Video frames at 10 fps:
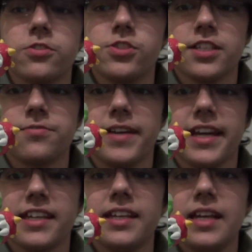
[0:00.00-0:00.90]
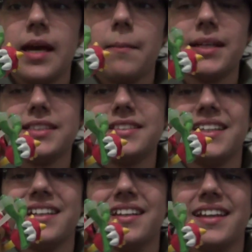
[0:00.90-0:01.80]
que o Vec, mas
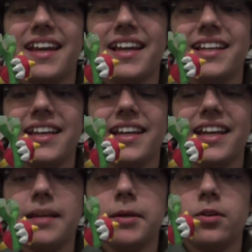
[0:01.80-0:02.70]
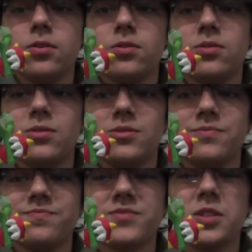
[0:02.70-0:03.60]
assim, ele, ele é meio...
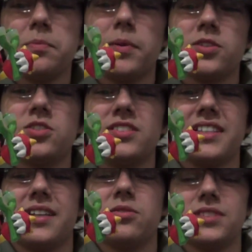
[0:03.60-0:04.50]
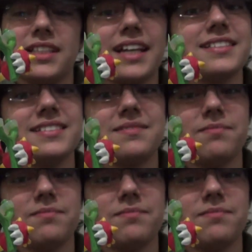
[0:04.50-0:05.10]
como posso dizer? Os ataques...